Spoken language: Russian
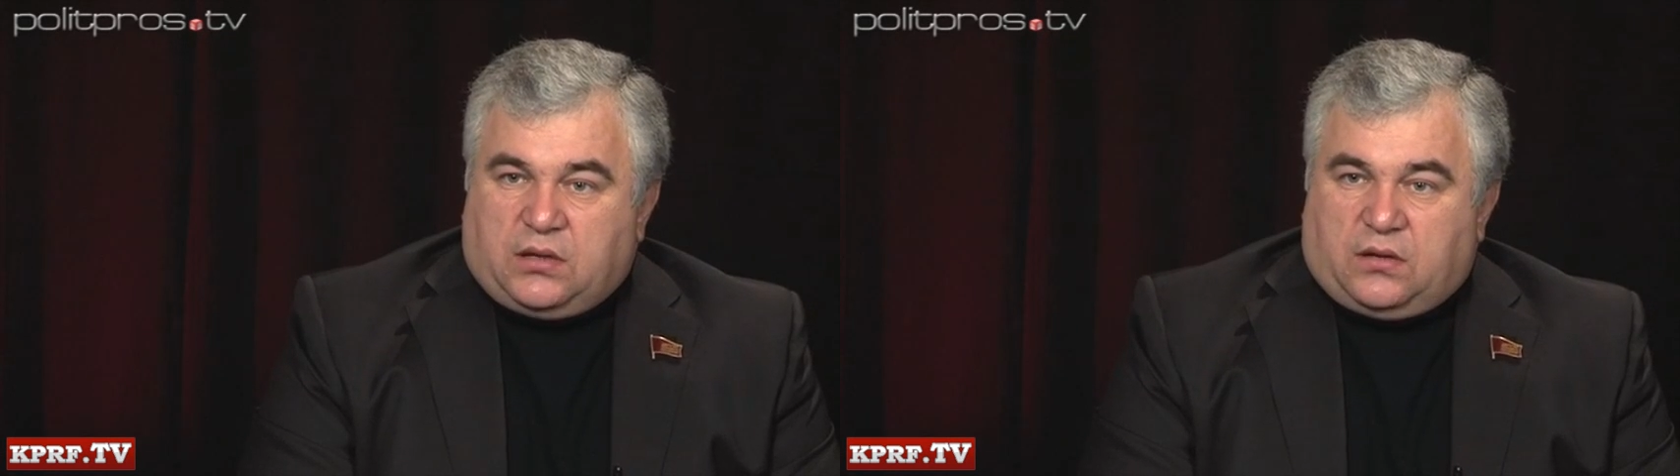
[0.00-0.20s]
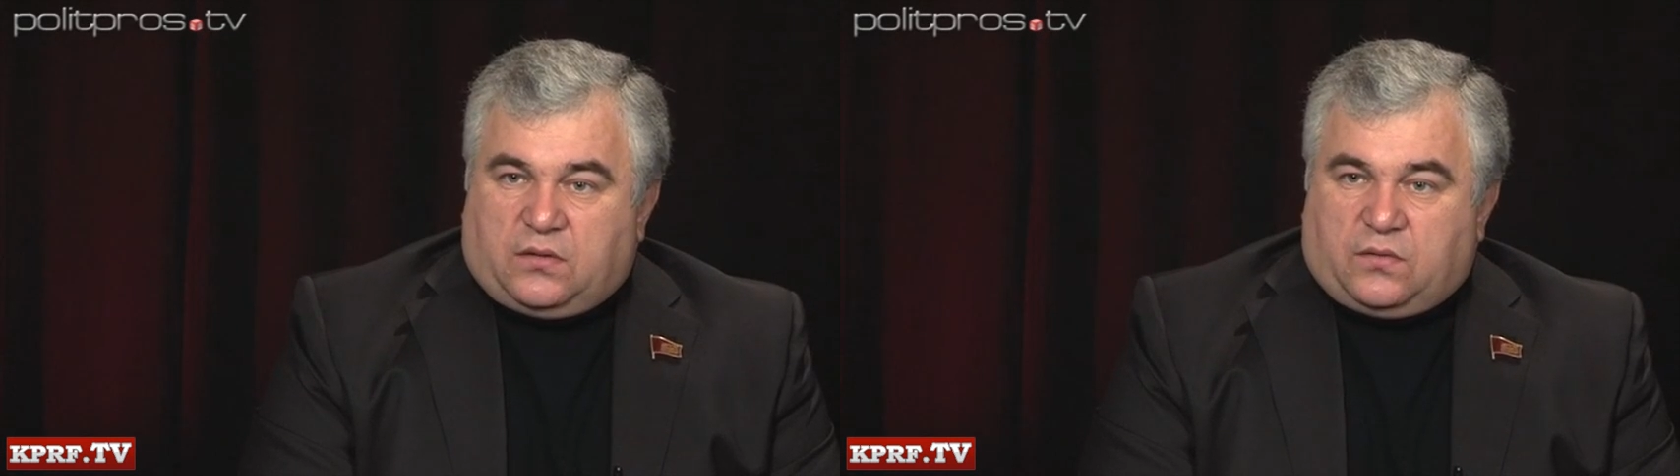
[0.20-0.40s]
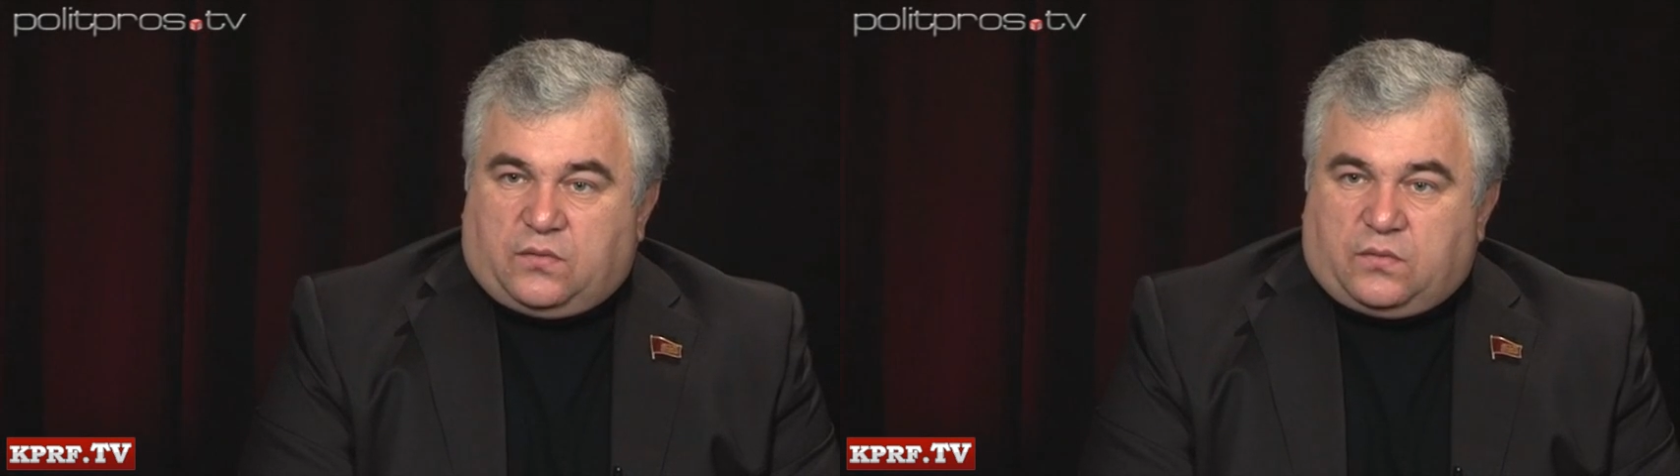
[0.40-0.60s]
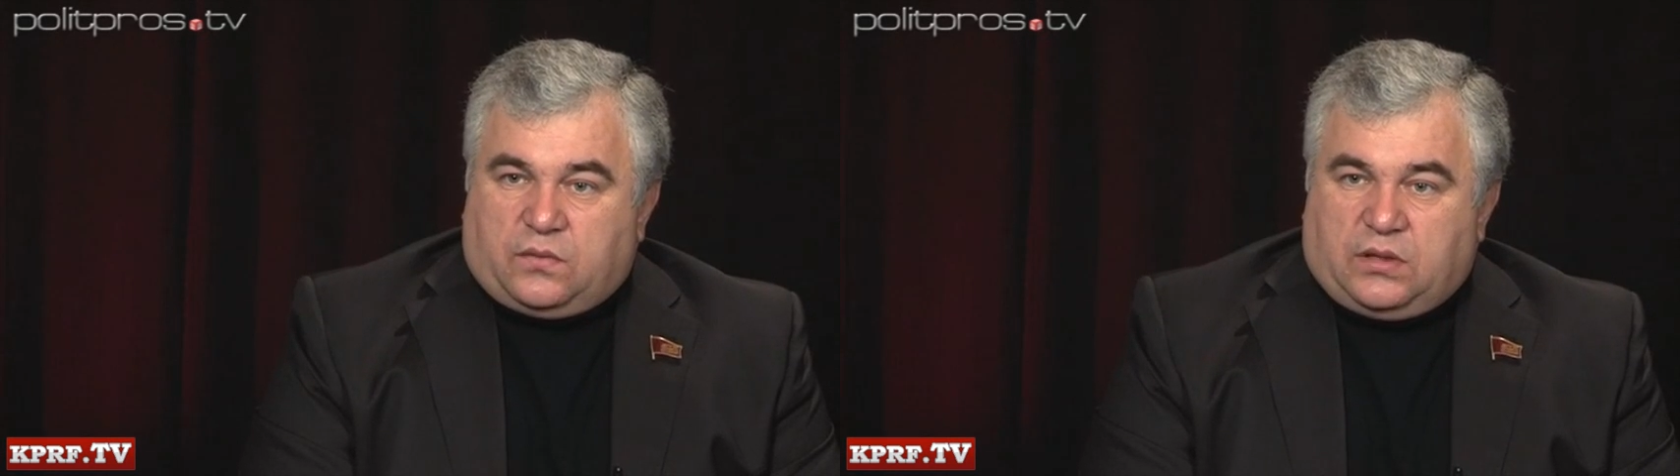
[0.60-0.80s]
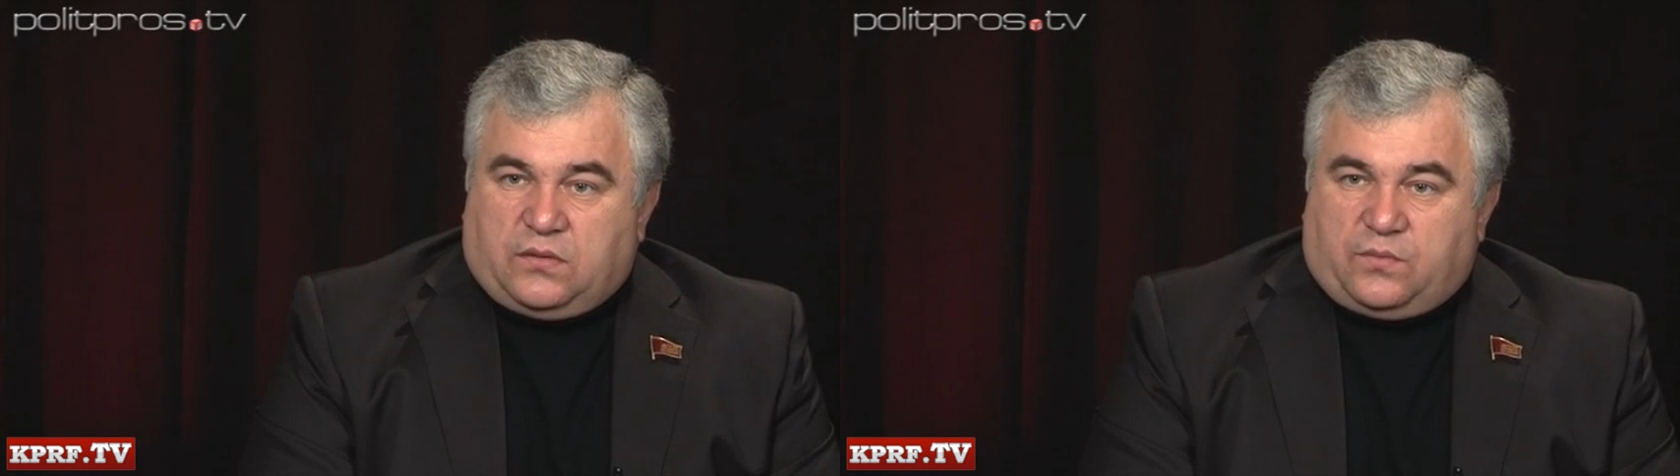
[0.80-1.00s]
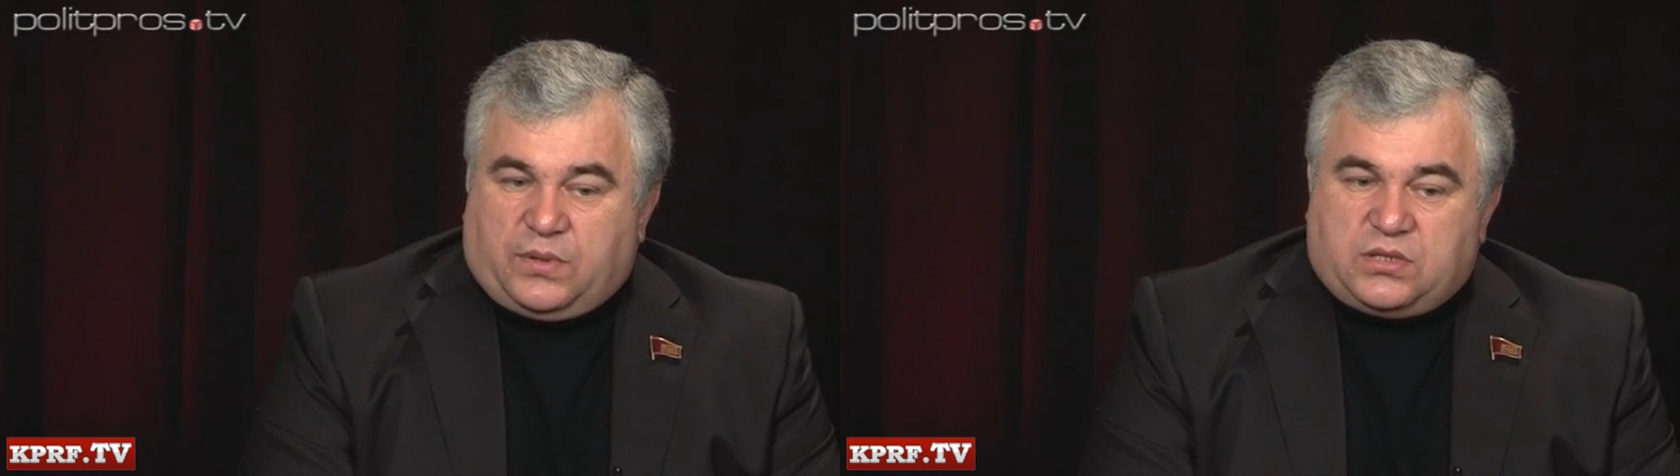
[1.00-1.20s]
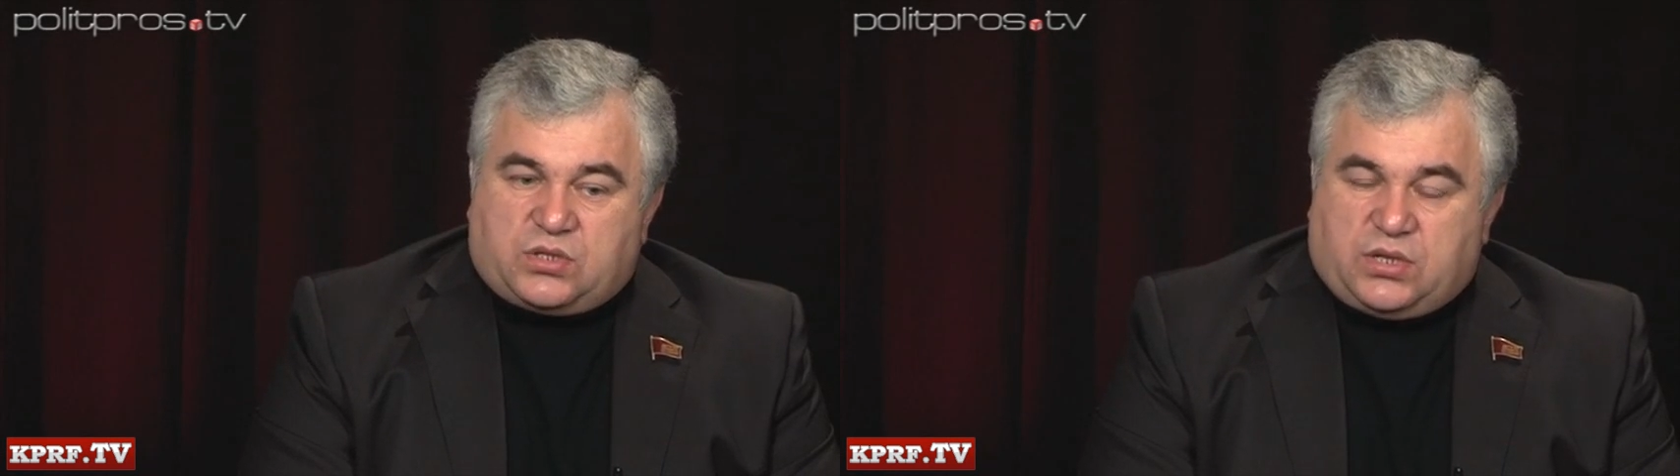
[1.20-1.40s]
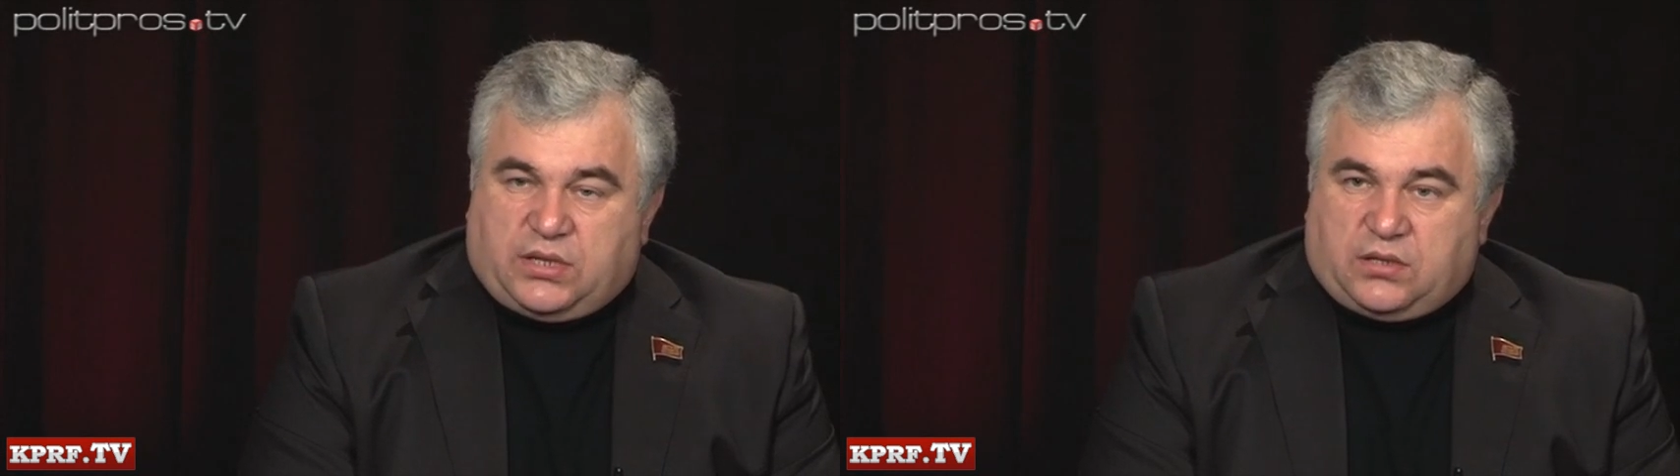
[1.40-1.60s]
в
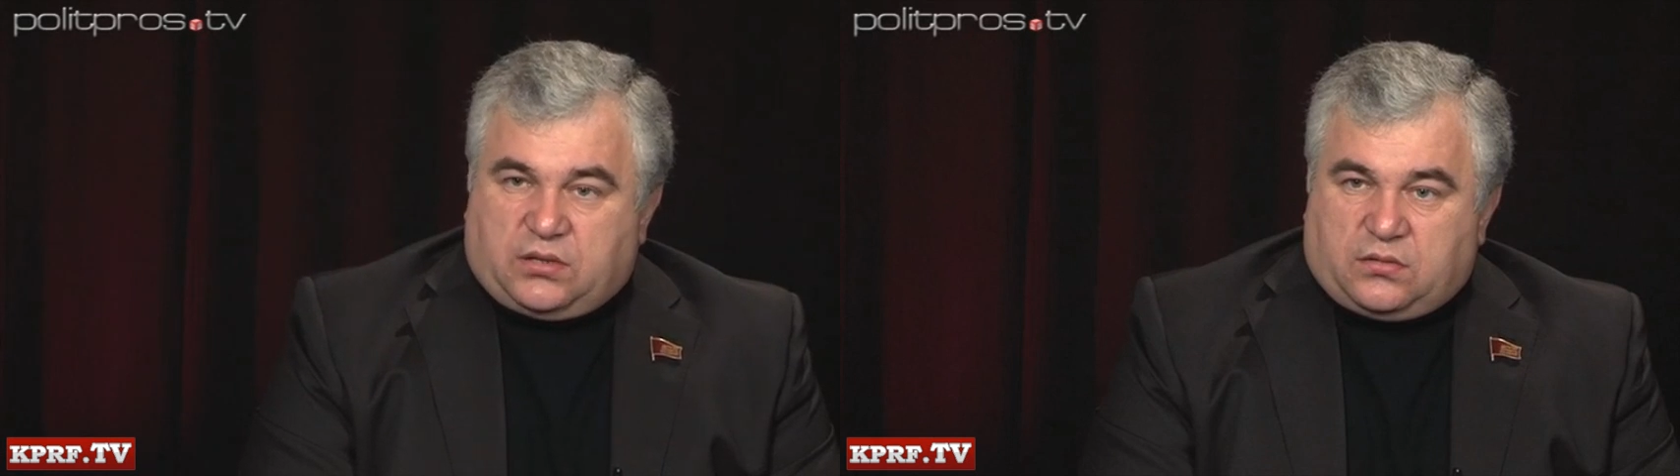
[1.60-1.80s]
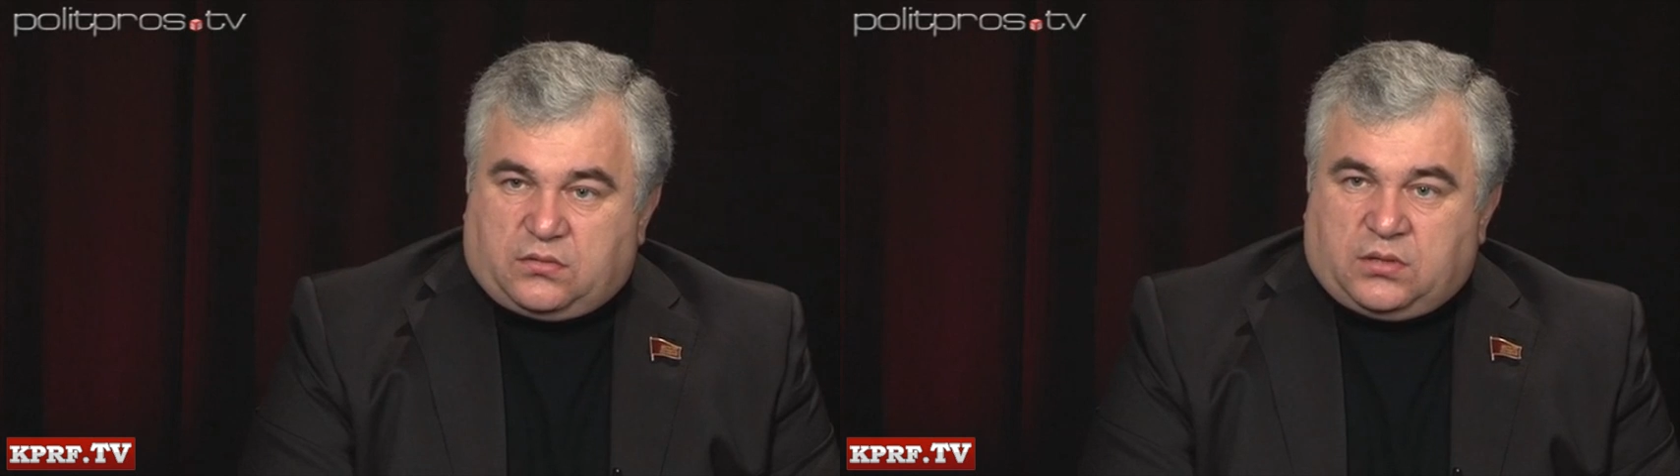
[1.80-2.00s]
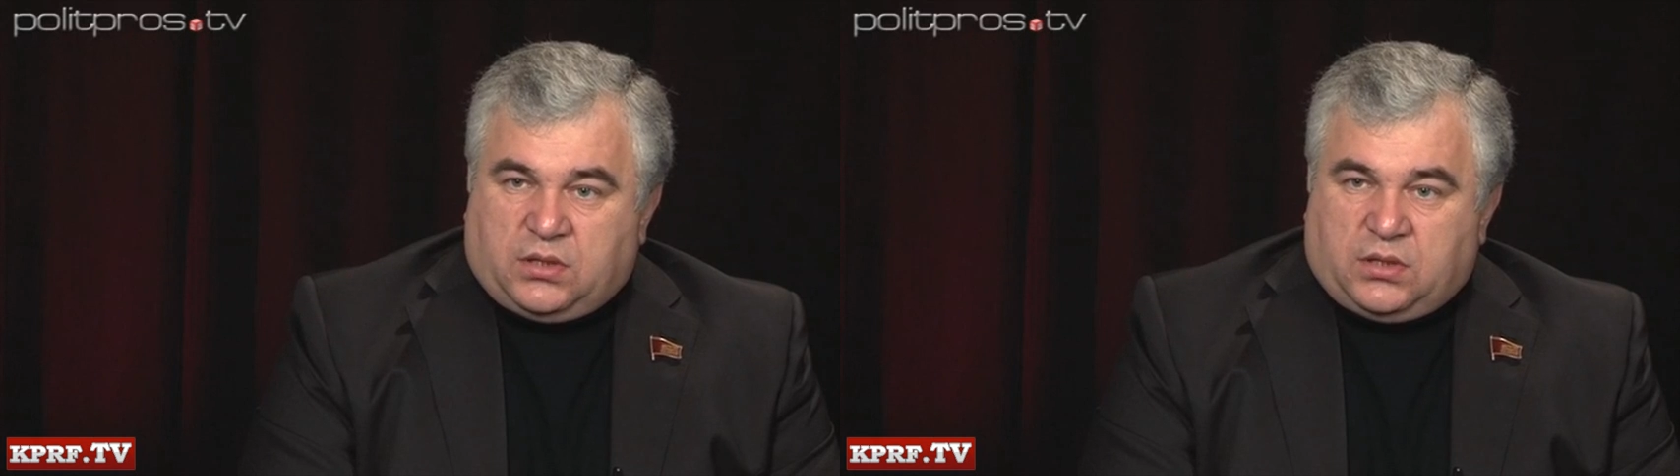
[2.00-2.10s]
поддержание